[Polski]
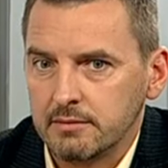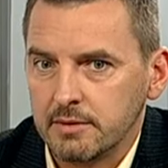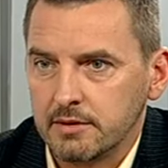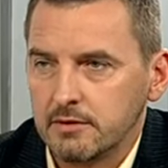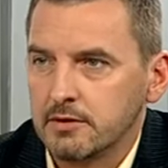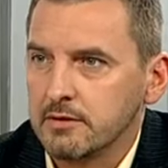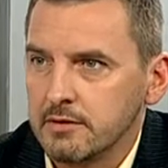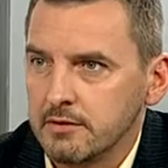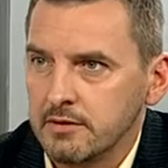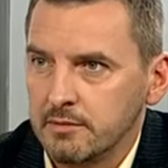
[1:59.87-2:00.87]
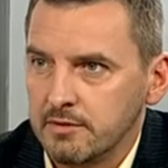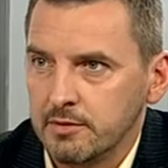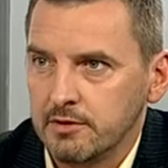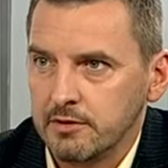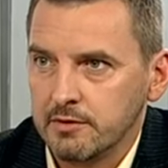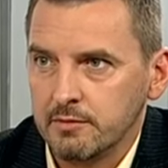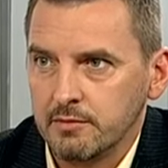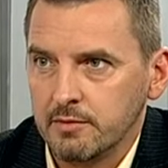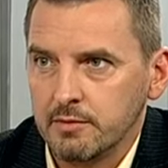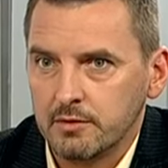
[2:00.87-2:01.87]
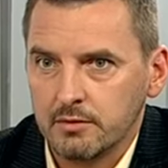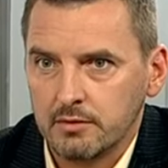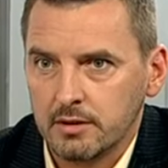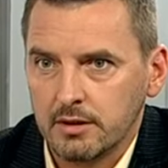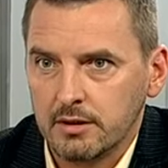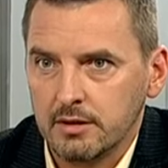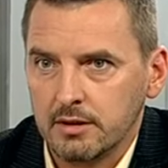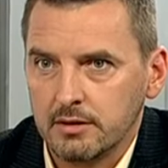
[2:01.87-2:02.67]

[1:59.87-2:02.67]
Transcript: yy, bardzo często z niebezpieczeństw. Mówimy tu o takich